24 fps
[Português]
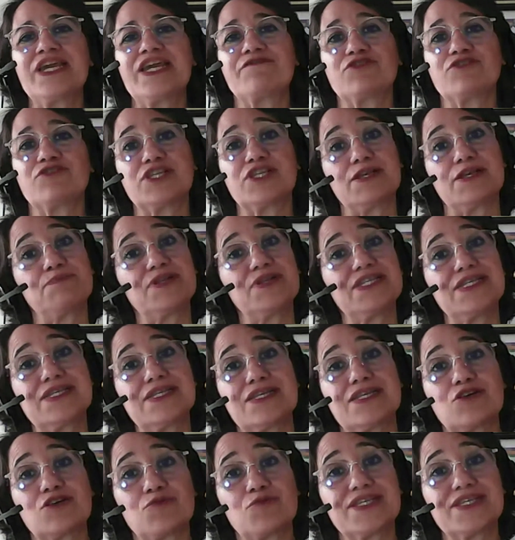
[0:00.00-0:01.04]
e você
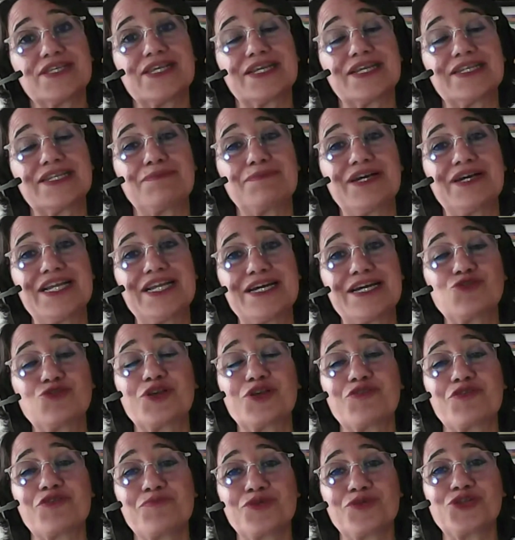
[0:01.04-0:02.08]
precisa começar a trabalhar o
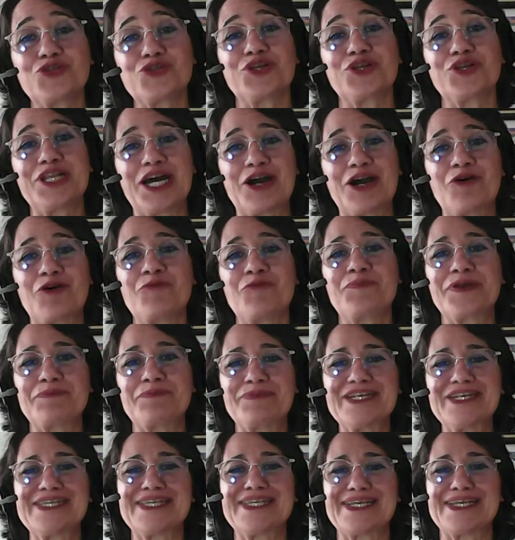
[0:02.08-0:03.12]
seu emocional para
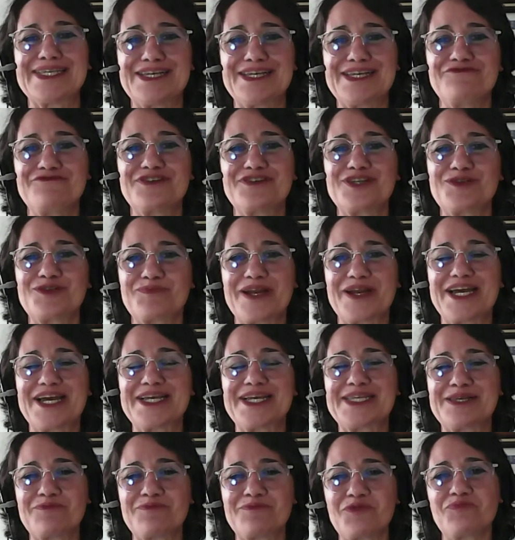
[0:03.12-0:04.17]
prestar serviço para
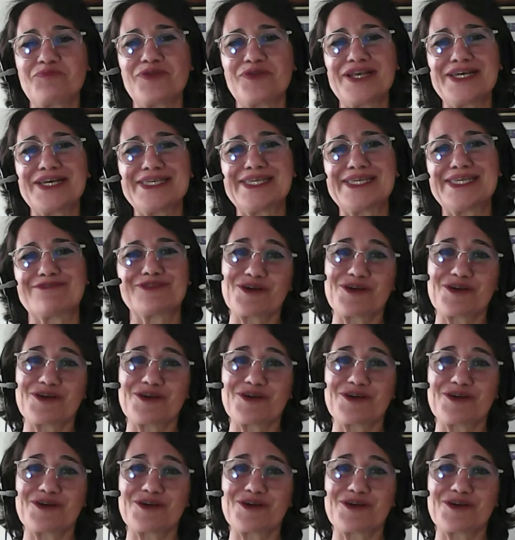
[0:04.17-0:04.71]
essa população.